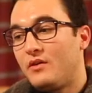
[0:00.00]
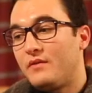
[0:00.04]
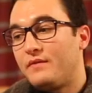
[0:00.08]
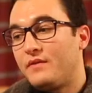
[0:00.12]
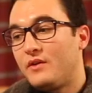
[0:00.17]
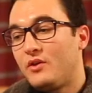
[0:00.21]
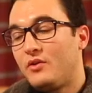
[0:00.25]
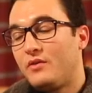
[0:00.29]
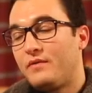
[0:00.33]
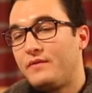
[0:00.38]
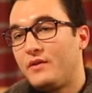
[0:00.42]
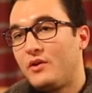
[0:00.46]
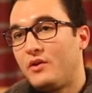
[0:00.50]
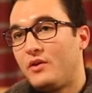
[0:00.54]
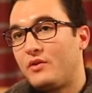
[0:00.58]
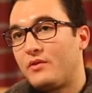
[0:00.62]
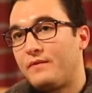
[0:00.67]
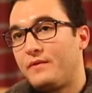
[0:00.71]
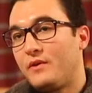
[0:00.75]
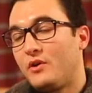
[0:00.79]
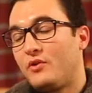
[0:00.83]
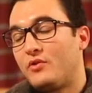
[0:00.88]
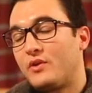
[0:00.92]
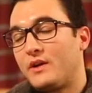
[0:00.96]
في
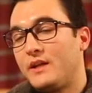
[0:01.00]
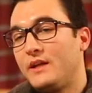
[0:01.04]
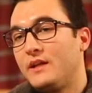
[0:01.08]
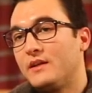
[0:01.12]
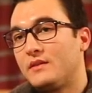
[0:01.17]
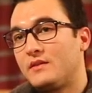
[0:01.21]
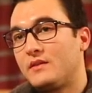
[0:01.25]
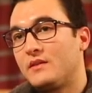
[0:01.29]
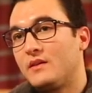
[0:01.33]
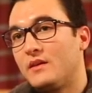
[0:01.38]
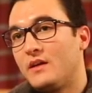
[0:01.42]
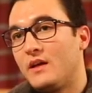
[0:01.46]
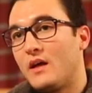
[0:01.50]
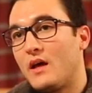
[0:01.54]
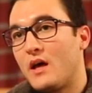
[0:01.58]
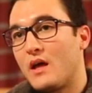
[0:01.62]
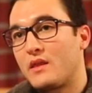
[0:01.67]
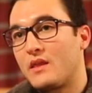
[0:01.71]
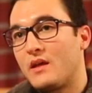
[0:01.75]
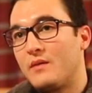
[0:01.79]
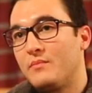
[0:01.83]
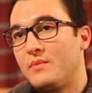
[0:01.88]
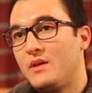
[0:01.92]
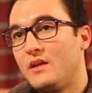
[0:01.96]
في حريه
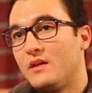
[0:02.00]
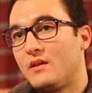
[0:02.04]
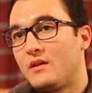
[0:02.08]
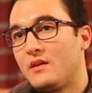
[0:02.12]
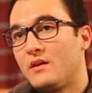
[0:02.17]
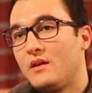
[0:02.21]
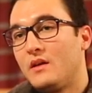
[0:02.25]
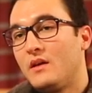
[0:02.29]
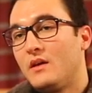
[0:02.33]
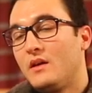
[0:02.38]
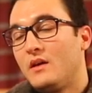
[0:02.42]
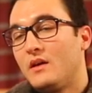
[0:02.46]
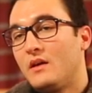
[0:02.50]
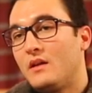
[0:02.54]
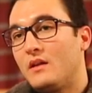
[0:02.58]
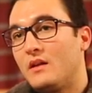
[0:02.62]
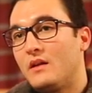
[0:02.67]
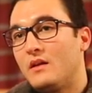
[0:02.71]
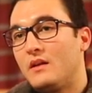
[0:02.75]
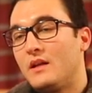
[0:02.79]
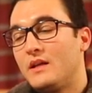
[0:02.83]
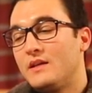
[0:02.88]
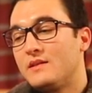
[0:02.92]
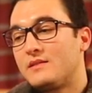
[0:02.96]
الضمير
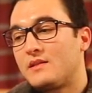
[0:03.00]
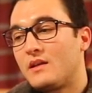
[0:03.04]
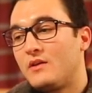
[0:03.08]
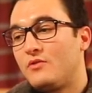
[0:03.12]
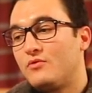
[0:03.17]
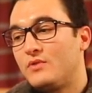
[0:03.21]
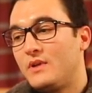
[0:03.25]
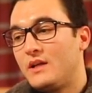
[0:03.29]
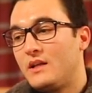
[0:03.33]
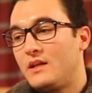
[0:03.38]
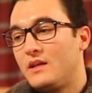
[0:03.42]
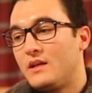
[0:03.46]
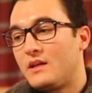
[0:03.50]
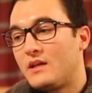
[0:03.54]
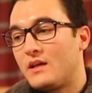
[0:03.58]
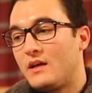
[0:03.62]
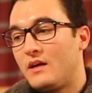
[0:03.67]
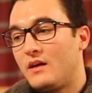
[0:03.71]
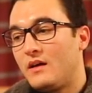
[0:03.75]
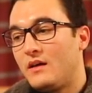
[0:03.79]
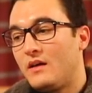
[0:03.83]
ليس هنالك